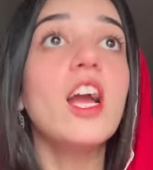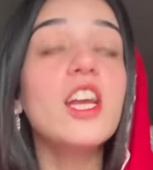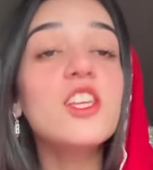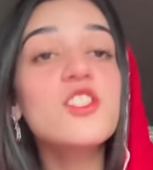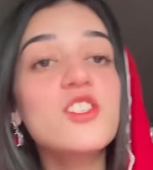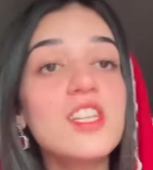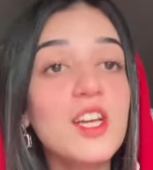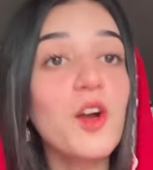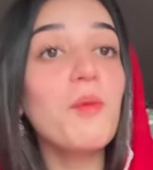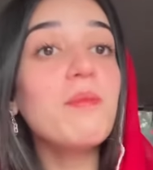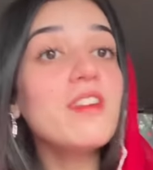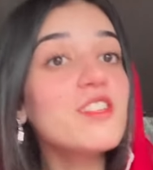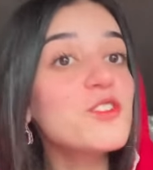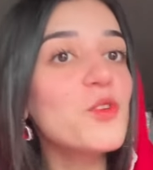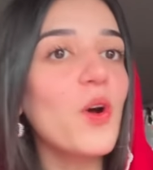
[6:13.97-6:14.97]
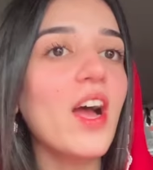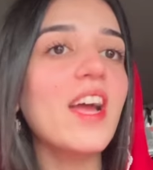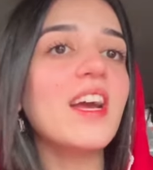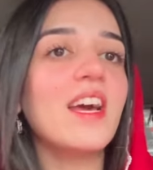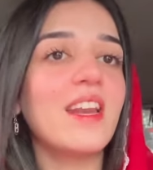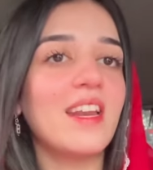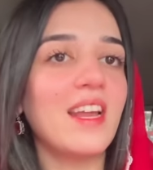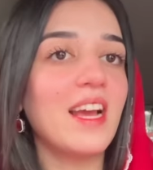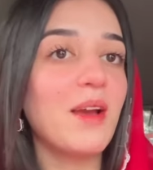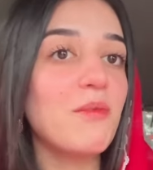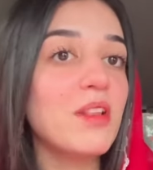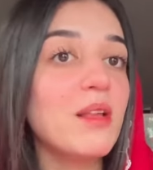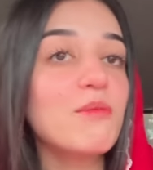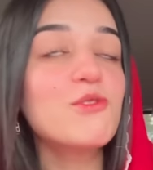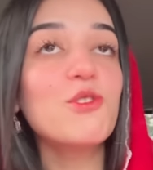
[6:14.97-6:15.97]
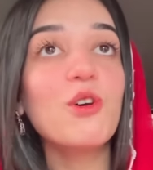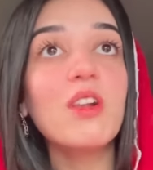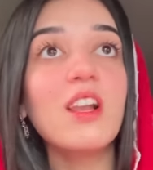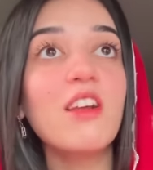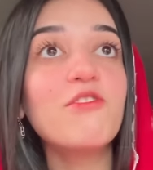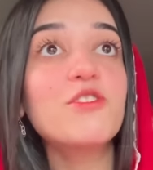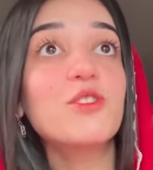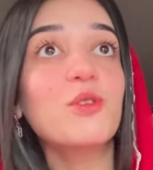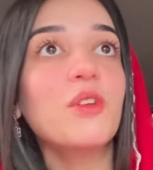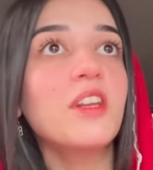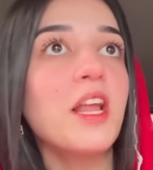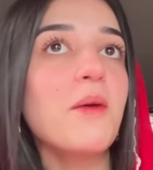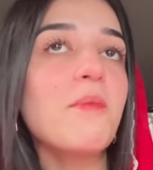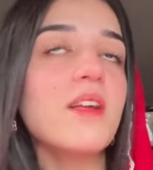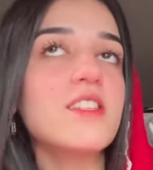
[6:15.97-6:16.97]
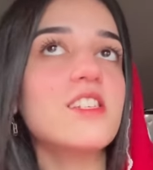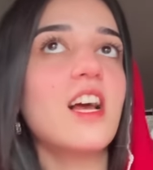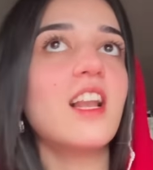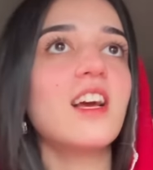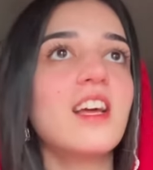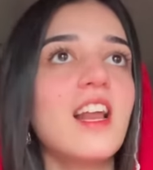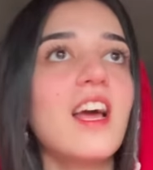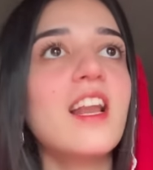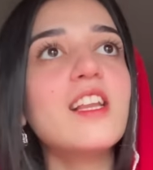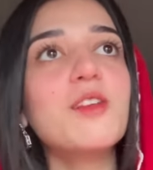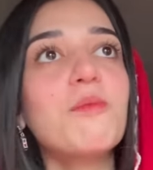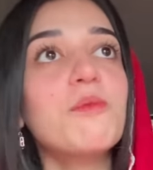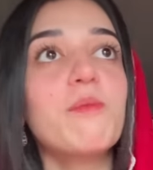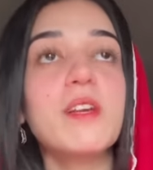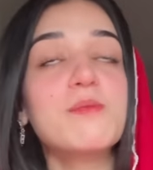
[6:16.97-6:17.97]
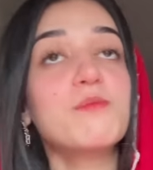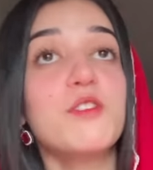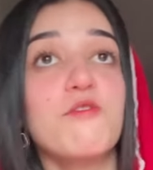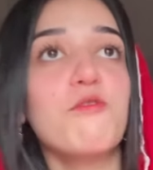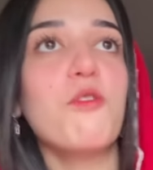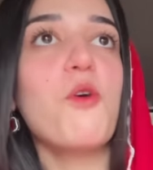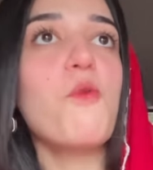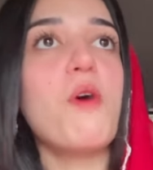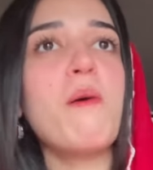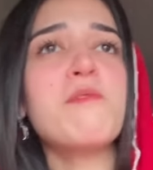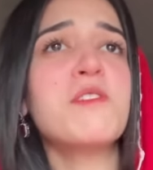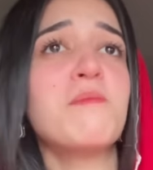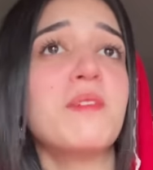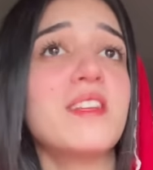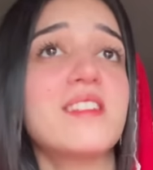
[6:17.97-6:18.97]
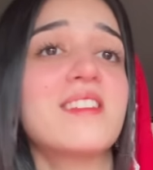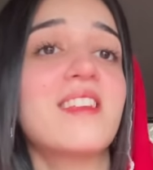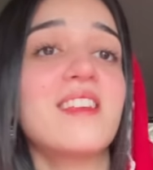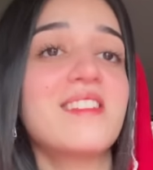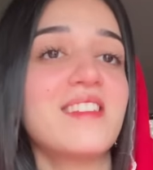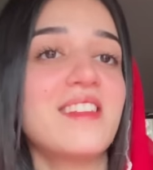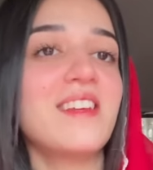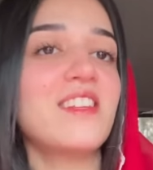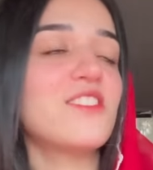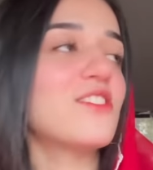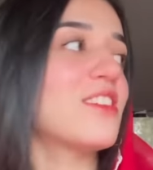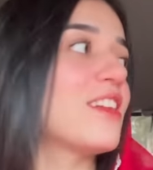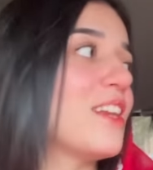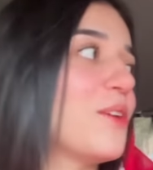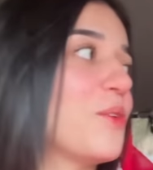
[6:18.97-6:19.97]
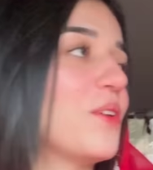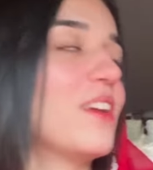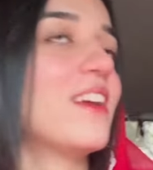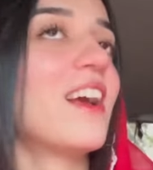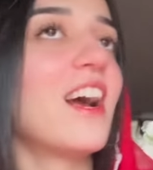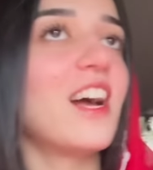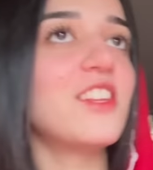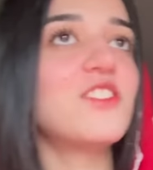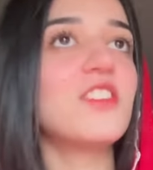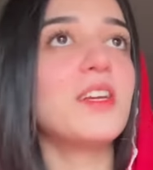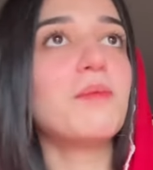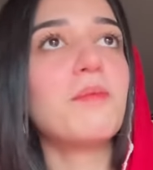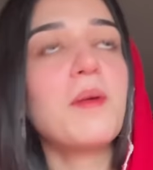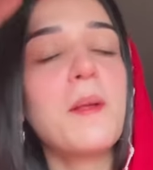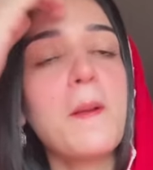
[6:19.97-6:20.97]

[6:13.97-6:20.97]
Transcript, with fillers: इंजरी को भी इंजॉय कर रहे हैं कि मतलब जो लफ्ज सुनने में अच्छा लग रहा है ना तो बस मुझे वो हुआ मुझे मेनिस्कस नहीं इंजरी नहीं हुई रही हाँ अल्लाह